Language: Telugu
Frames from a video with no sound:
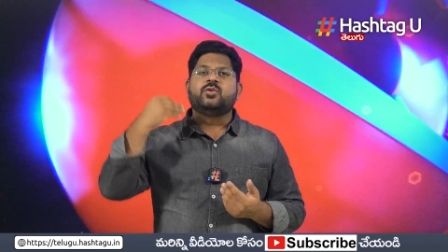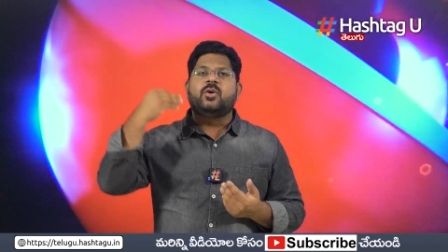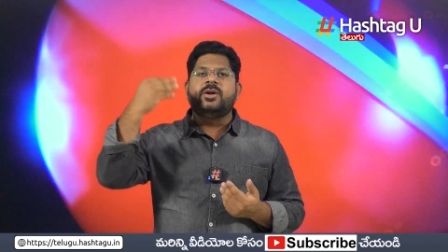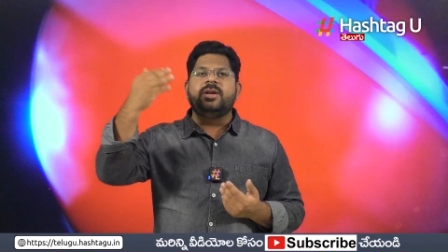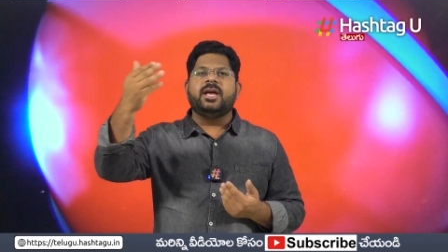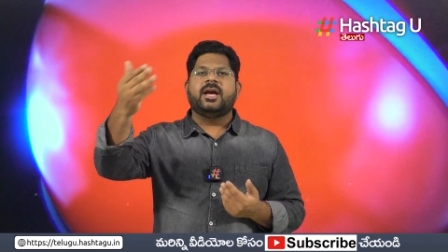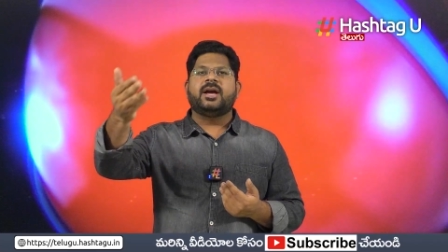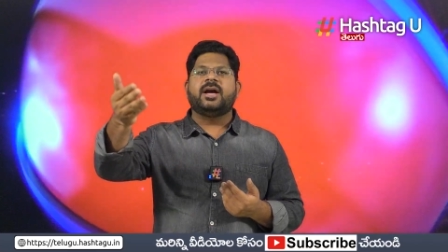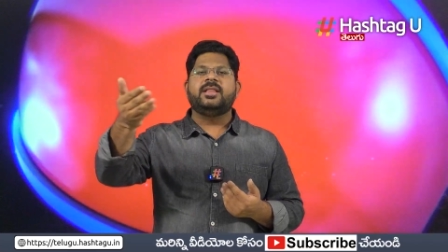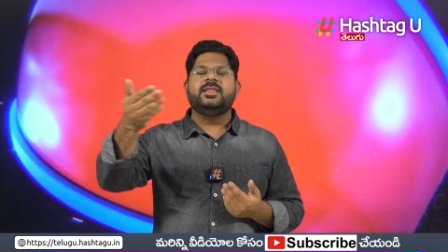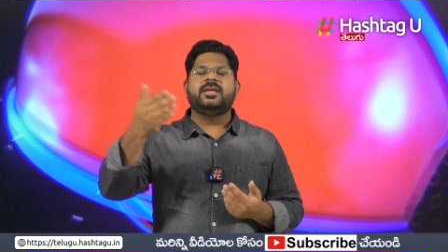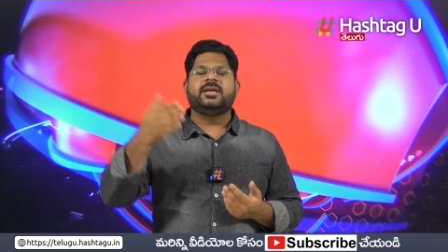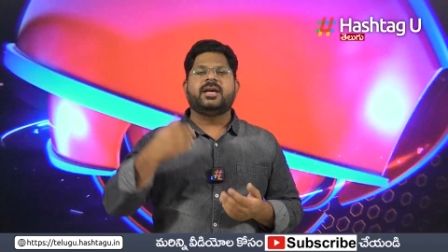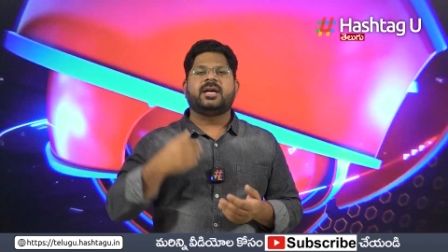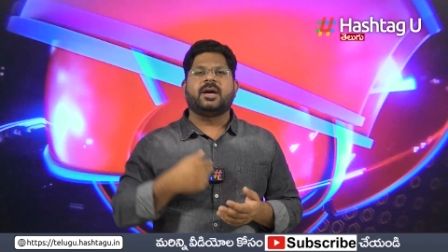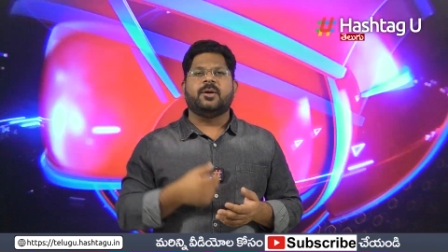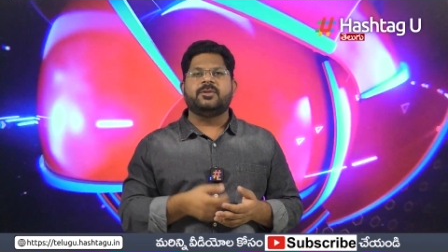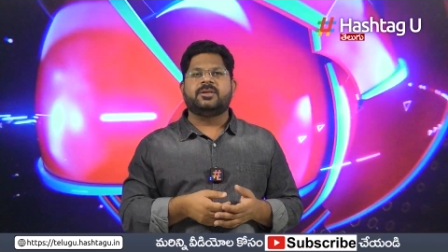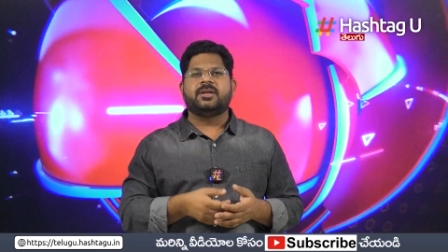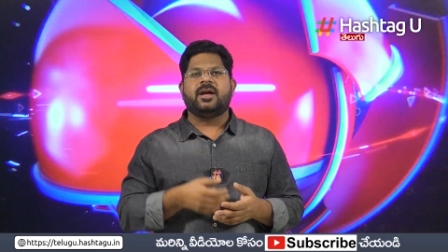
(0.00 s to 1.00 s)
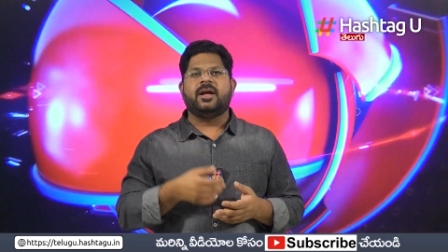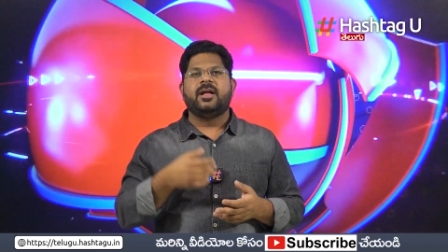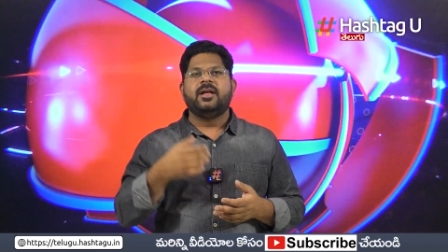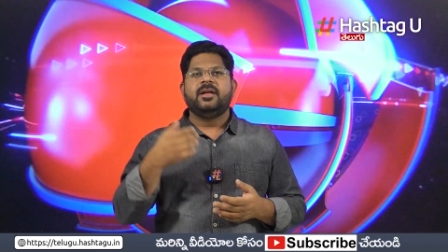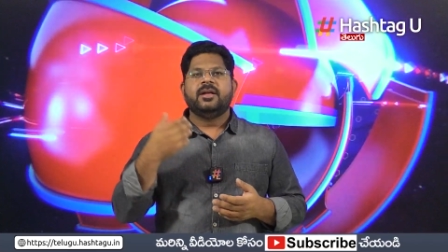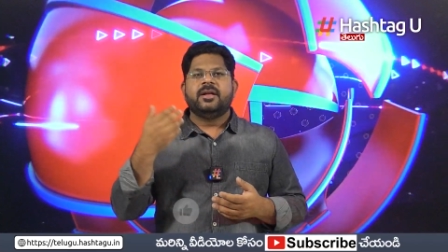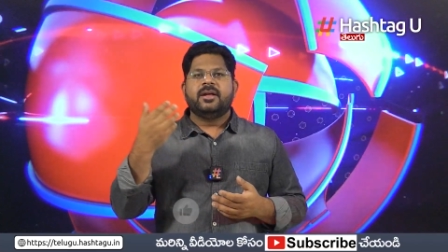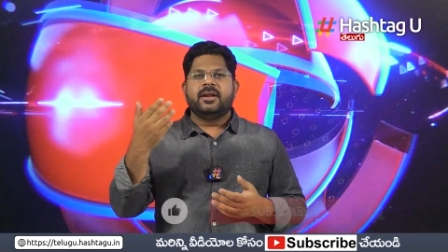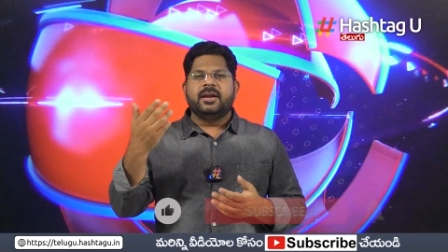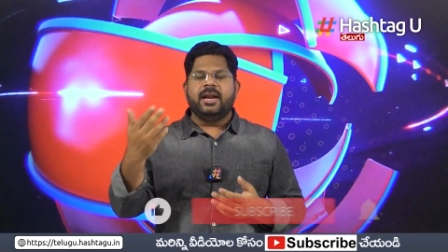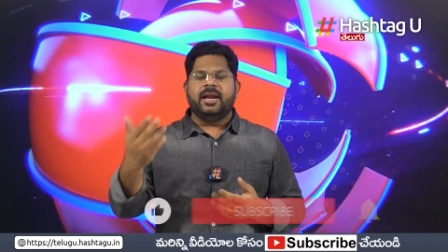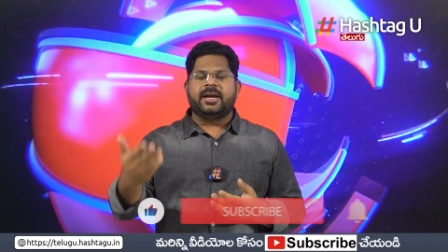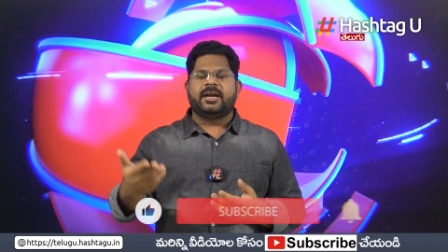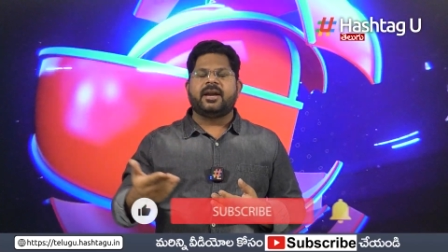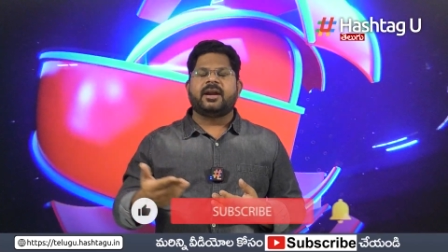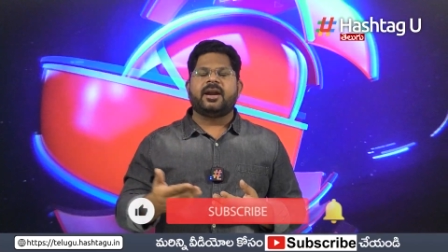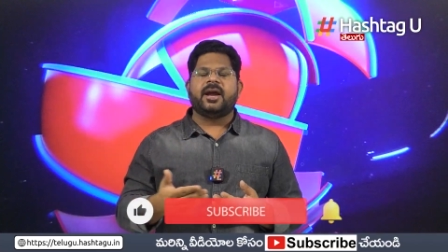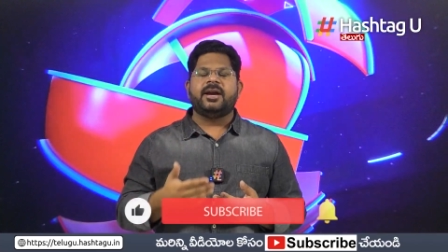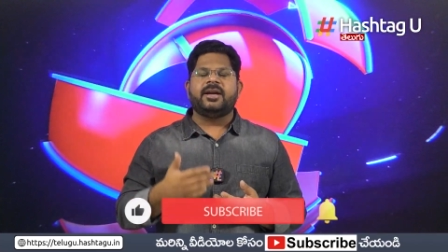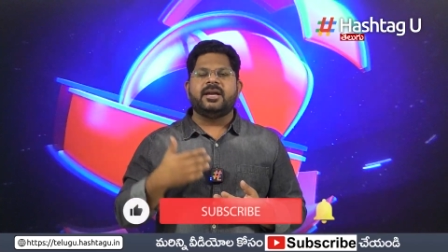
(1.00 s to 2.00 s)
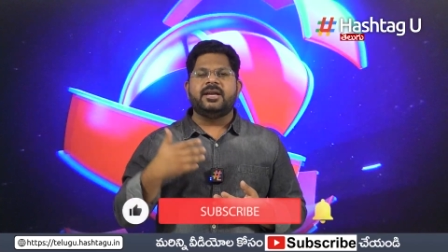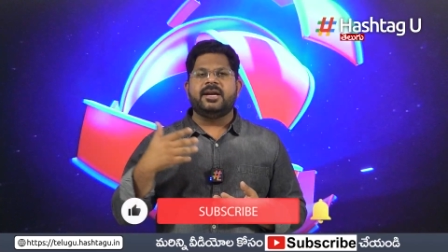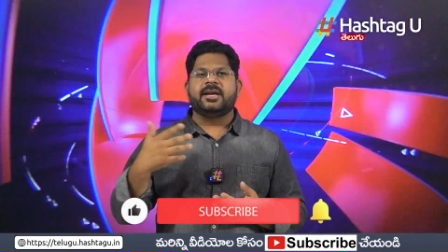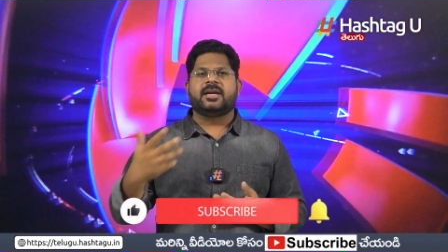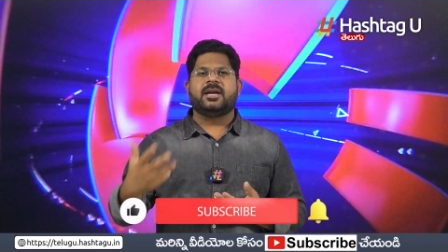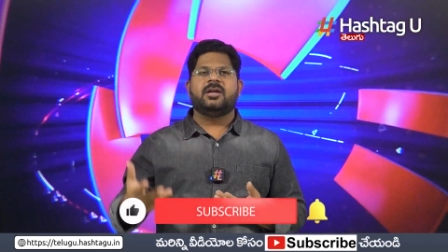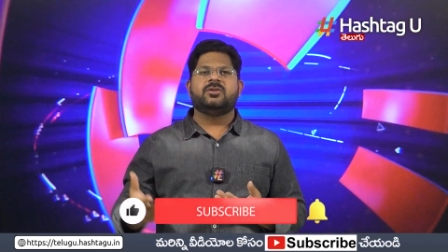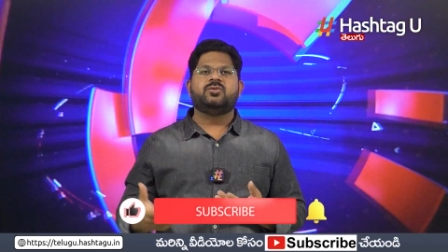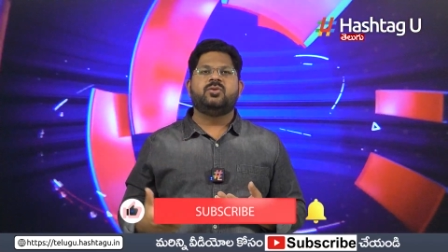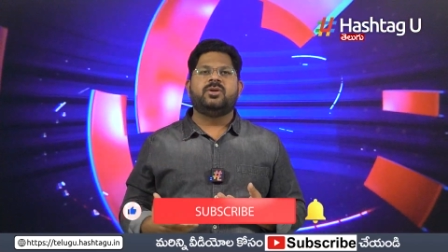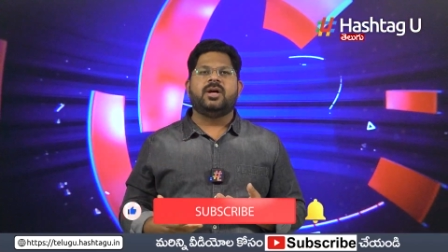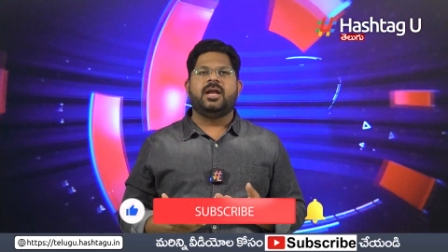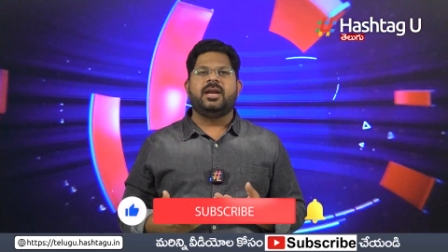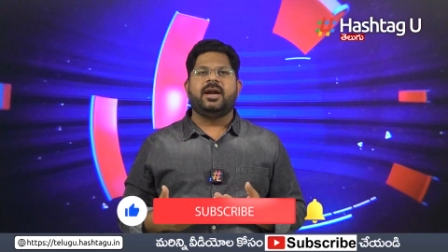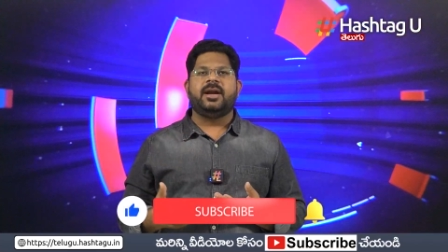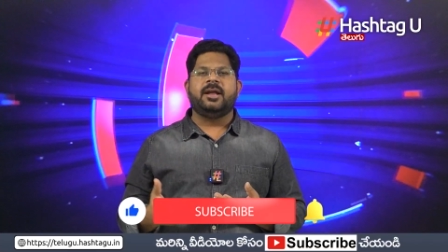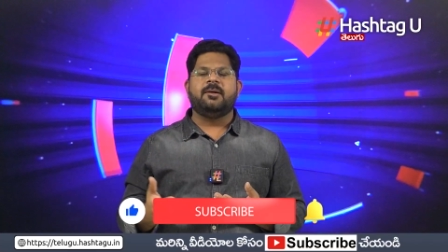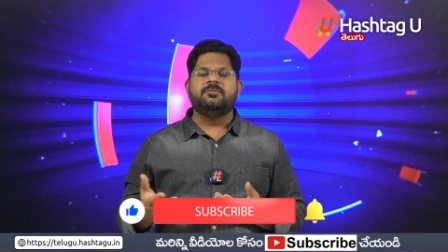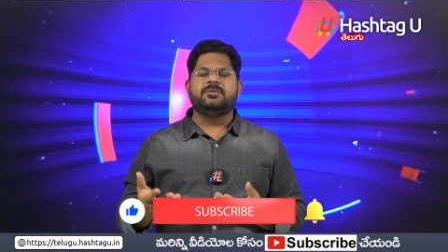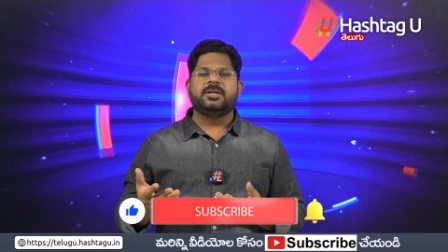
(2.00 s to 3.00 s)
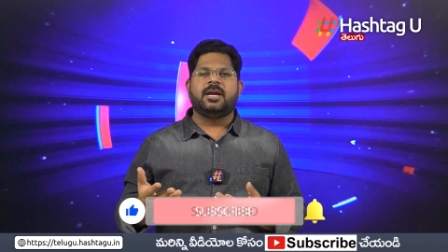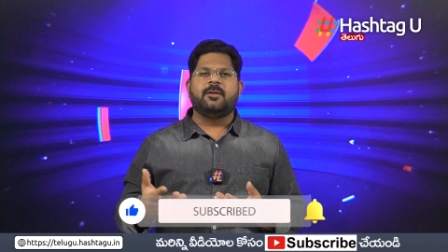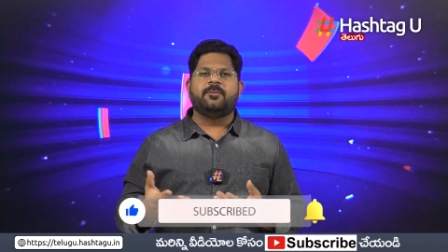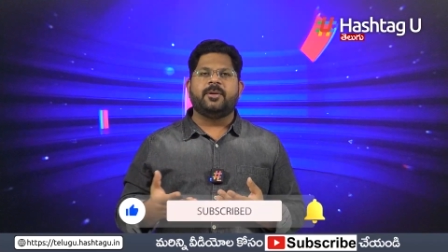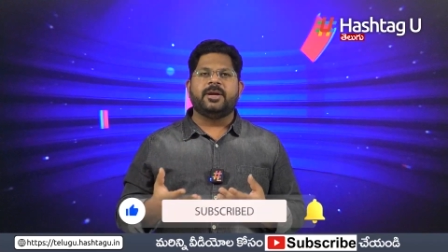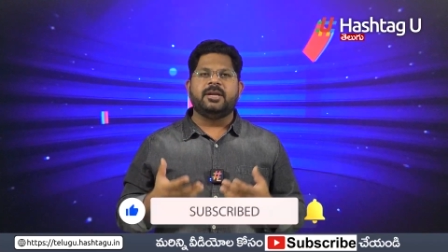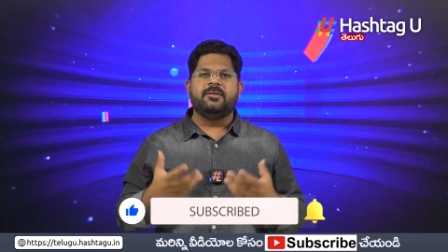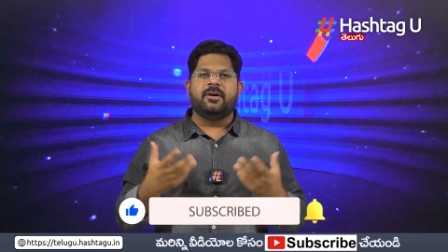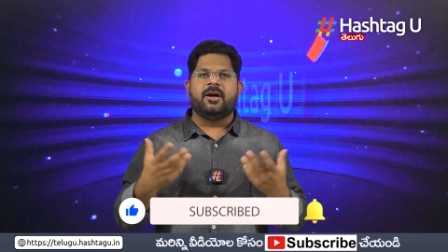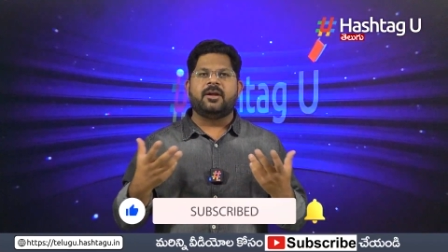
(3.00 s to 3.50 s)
సోనియా గాంధీకి కవిత లెటర్ రాయటాన్ని ఎట్లా చూడాలి అనే అంశాలపై